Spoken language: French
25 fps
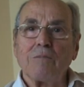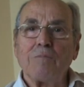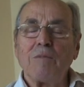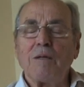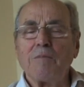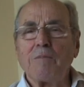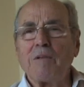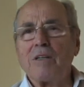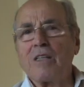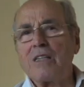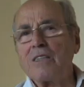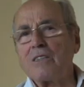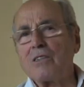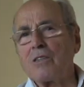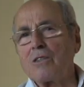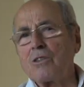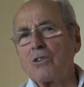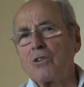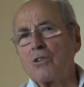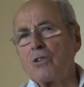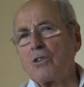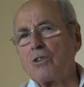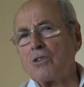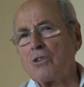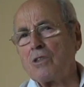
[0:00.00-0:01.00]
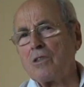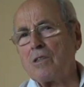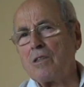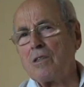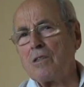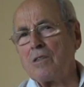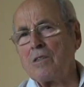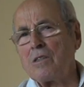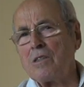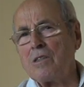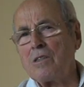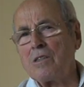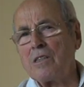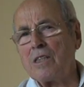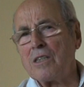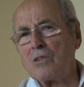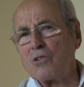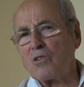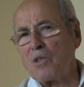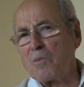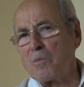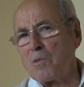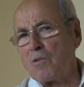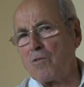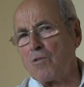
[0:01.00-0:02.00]
Même avec les enregistreuses, un, un
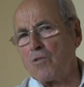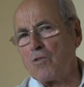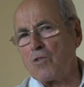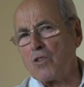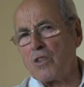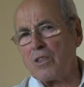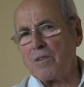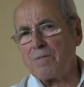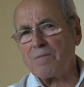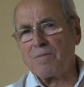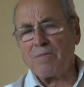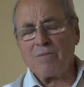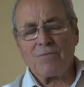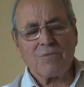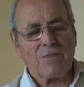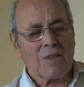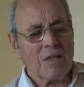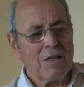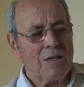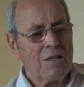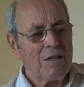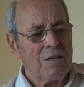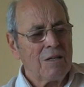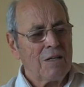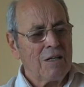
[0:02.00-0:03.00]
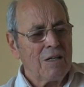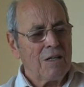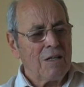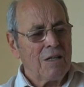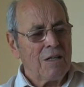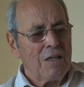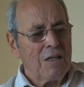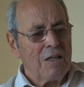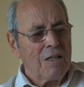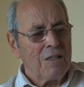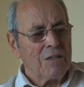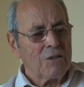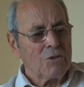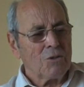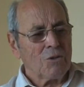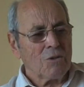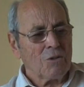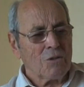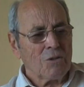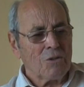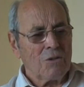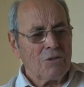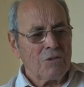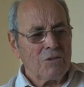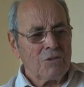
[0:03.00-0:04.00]
Gartner que vous voulez.
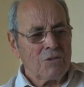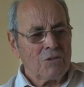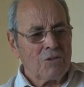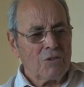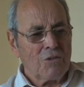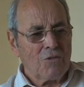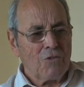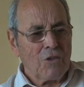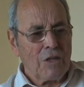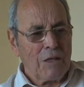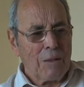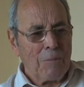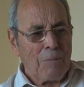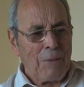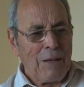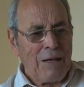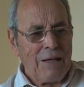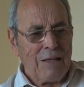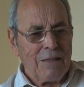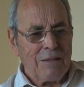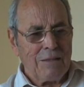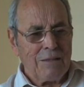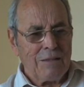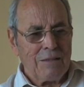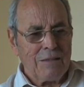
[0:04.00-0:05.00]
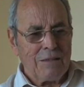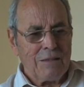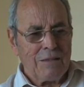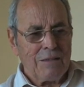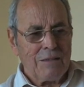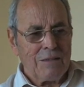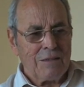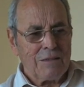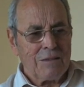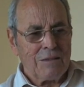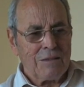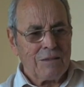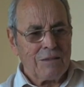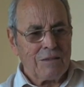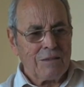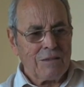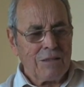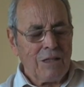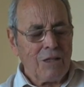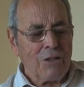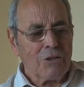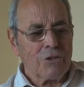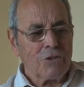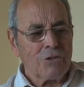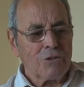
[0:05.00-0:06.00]
Donc euh, je ne voyais pas,
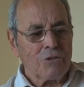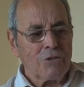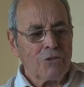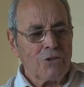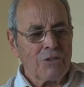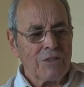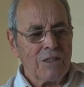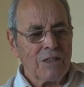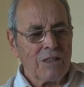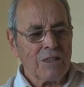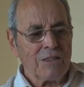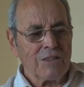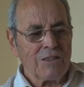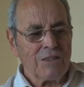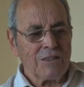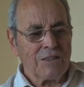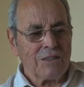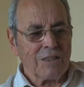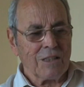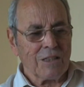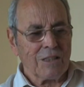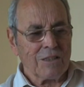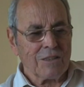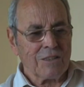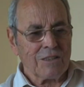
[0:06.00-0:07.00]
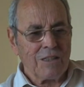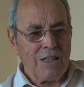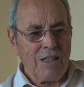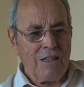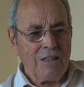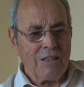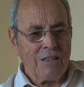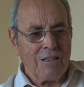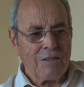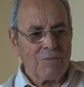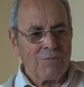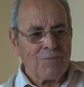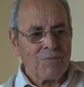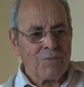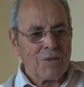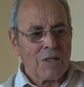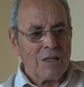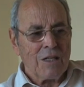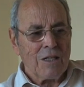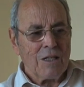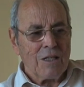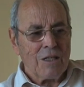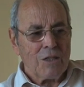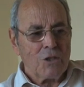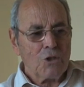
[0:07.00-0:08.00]
tant que de 56-57,
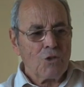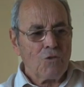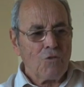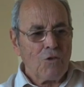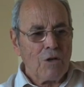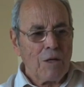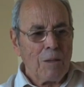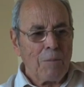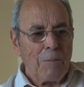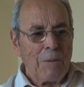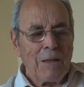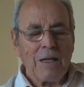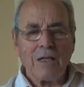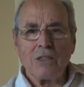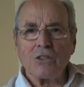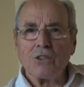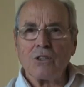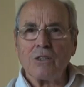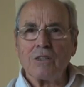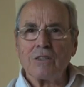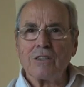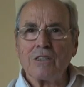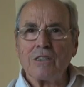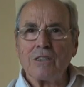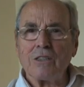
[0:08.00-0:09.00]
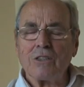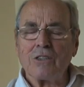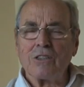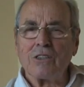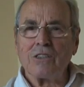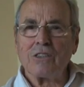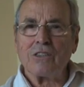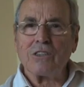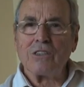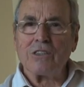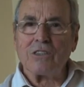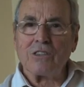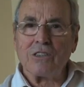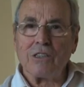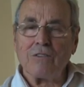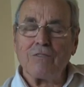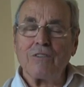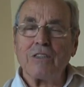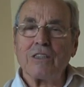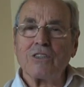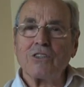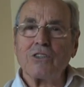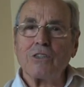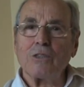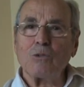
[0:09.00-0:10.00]
je ne voyais pas l'argent entrer.
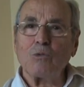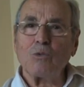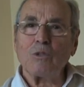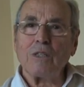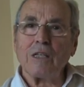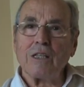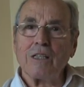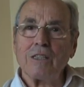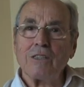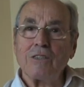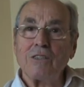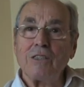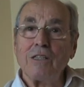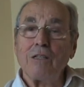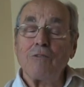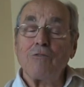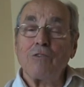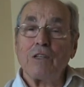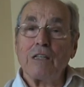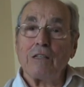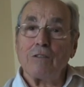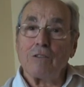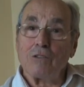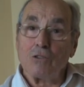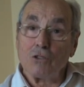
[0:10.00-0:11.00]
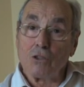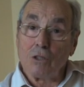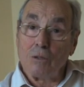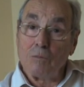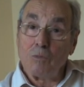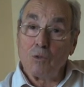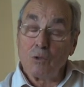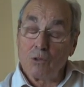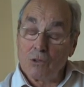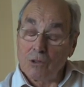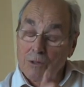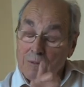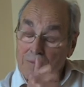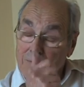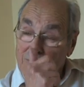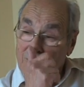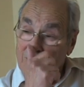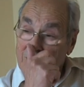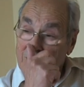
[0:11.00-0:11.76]
J'avais acheté tout à crédit, il fallait que je rembourse.